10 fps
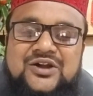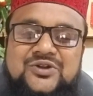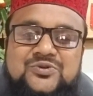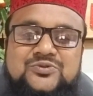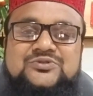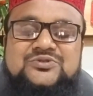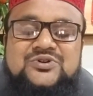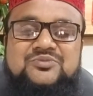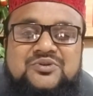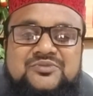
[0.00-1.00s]
আরও
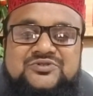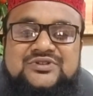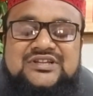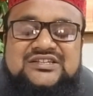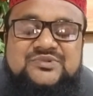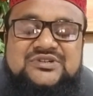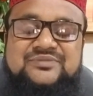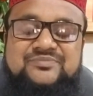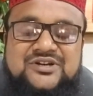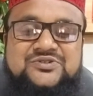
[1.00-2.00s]
উত্তম হবে যদি
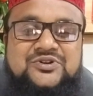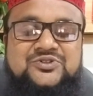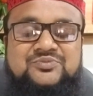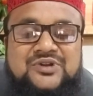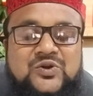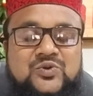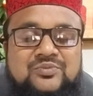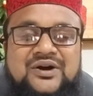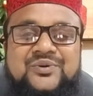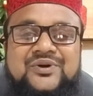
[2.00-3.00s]
তাজবিটি পাঠ করে তোমরা
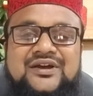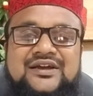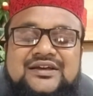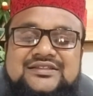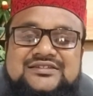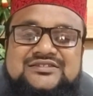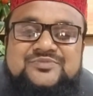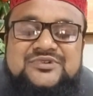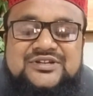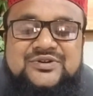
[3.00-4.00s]
ঘুমাও
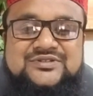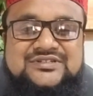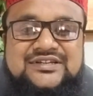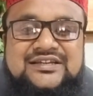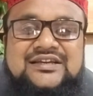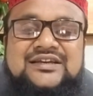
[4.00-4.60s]
তাজবিটি হচ্ছে